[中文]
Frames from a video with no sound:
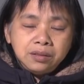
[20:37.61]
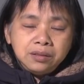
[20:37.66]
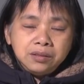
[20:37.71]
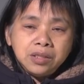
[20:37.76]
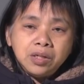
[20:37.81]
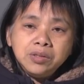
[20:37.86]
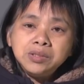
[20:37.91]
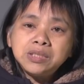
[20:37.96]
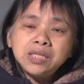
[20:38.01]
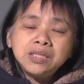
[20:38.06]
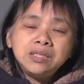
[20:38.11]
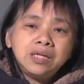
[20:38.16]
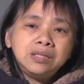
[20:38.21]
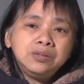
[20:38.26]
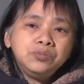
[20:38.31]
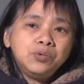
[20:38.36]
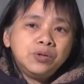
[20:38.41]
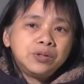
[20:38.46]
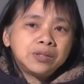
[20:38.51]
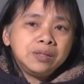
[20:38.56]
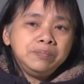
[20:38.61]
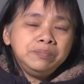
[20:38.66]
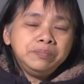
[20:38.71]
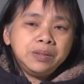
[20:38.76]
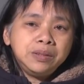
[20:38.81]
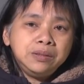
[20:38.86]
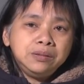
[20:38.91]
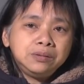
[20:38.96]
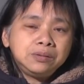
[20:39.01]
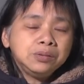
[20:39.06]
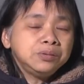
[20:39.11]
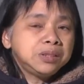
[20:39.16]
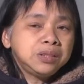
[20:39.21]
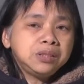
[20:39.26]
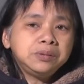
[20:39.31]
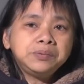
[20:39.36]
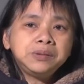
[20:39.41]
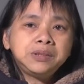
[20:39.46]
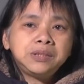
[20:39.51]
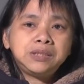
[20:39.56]
有一些人我根本都
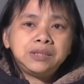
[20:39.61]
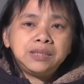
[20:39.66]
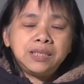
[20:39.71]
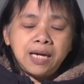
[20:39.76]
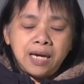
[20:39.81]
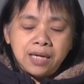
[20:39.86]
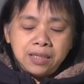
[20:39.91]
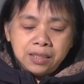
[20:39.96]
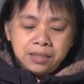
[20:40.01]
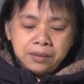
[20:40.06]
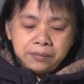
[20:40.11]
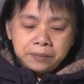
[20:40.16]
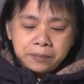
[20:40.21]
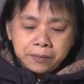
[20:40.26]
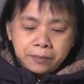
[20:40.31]
记不起来了，